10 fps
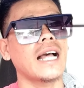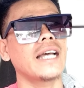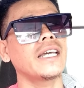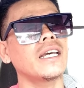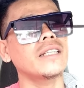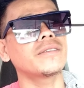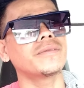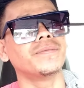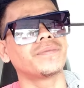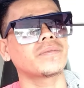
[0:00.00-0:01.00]
kahit
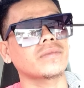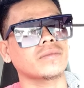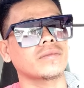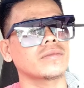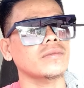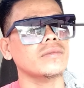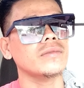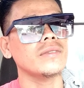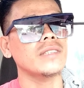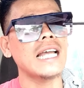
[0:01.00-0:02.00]

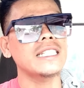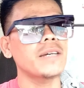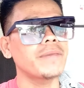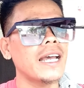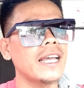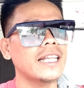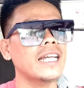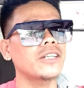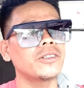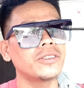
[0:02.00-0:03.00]
nasa biyahe
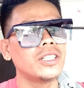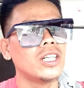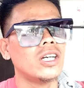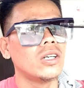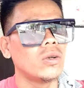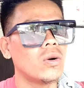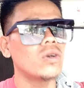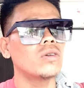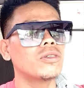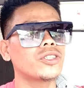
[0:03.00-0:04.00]
tayo,
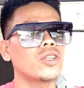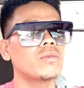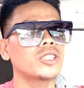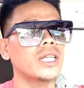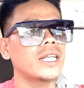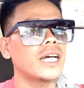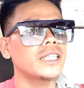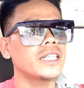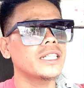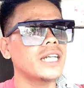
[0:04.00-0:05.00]
lulubos-lubosan
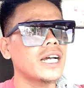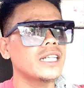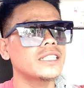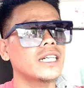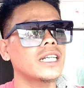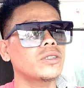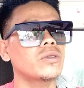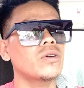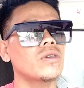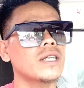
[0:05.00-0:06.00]
na natin kahit sa
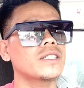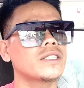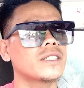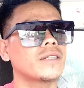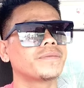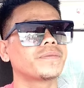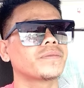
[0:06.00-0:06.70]
ganitong oras.